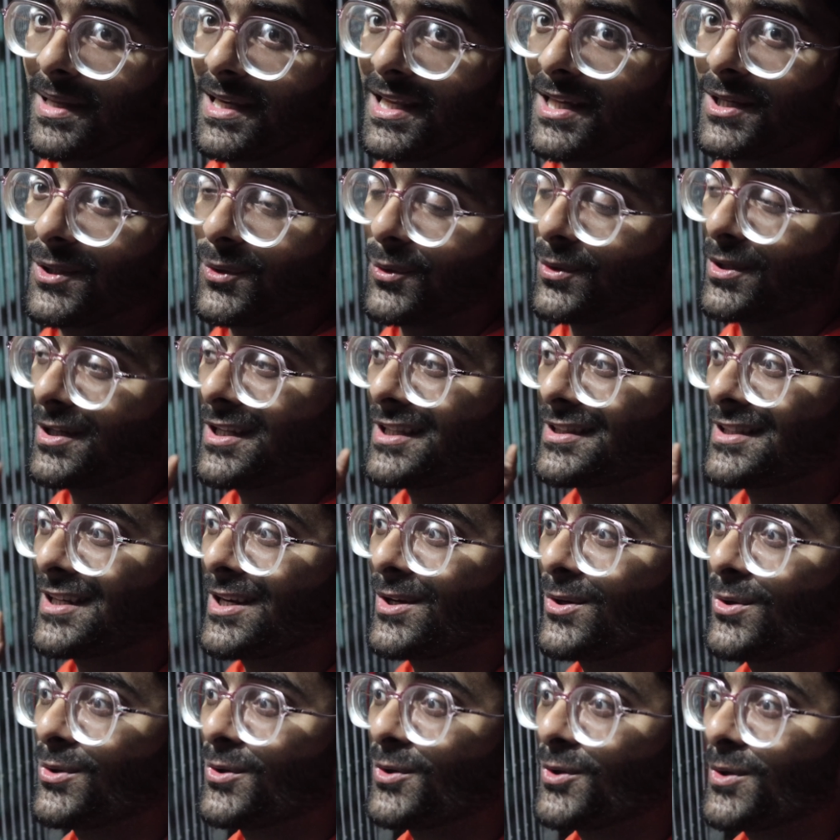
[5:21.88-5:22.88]
पहले कोरोना ने
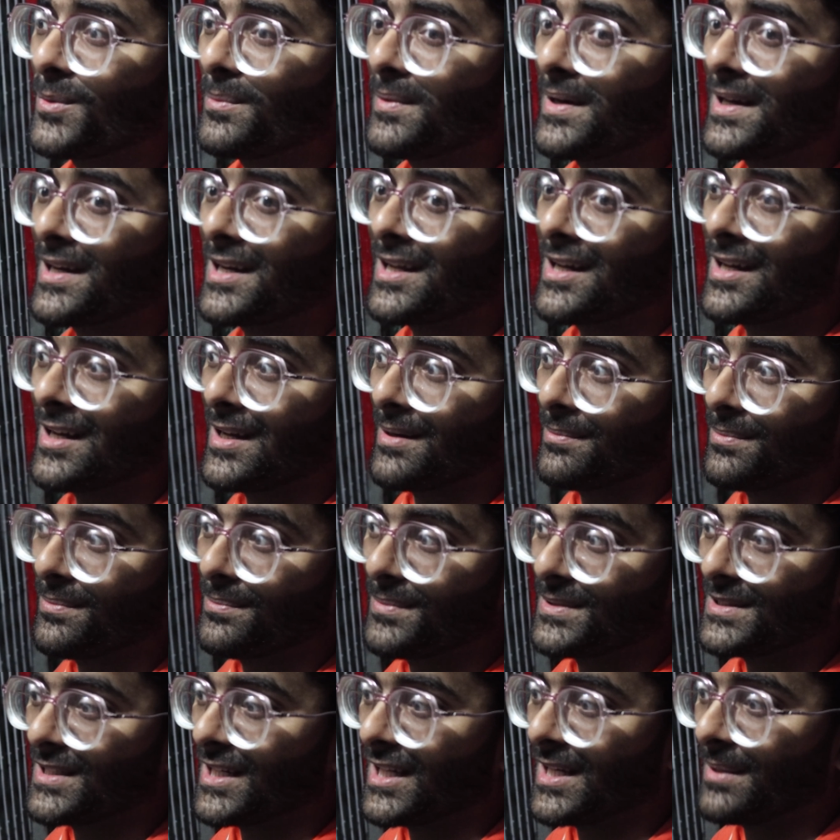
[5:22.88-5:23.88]
इतना लोगों को मारा अब
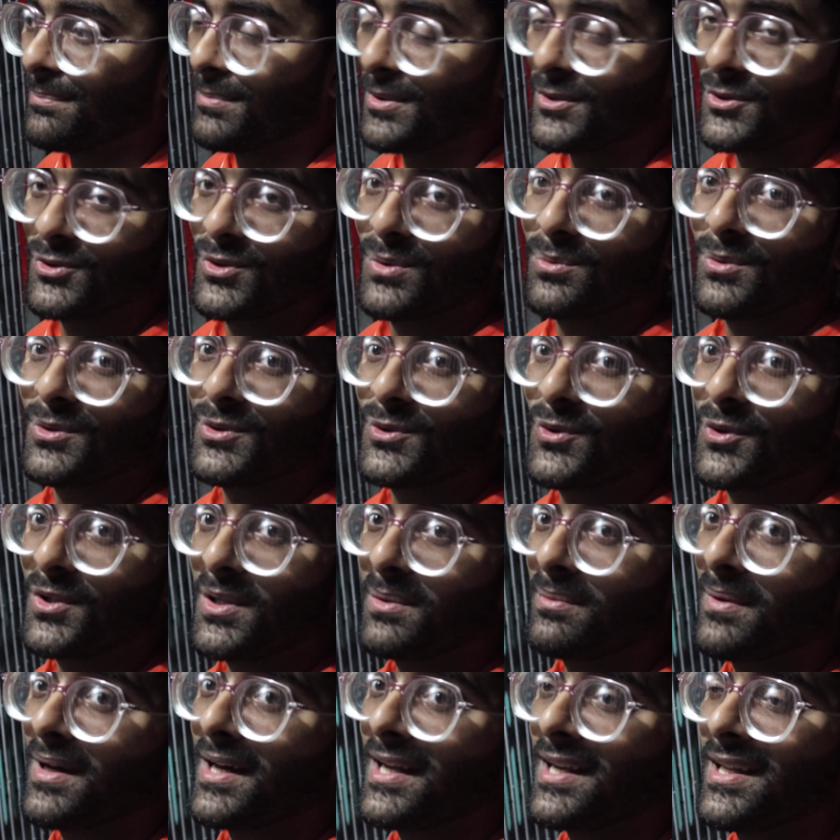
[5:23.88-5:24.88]
बेचारे पशुओं पशुओं
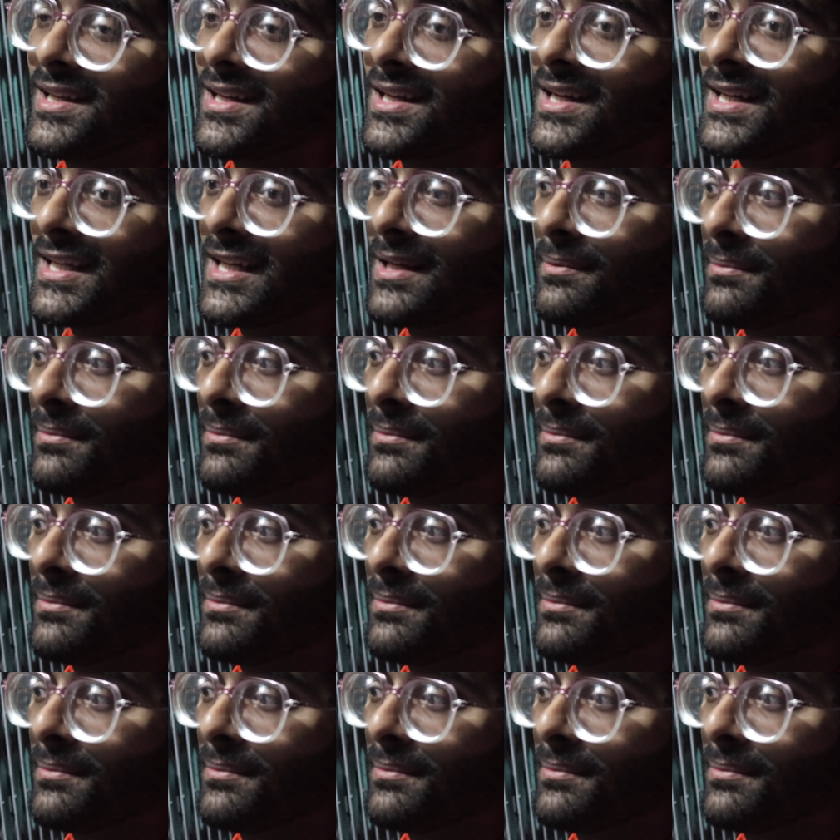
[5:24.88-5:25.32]
की बारी आ गई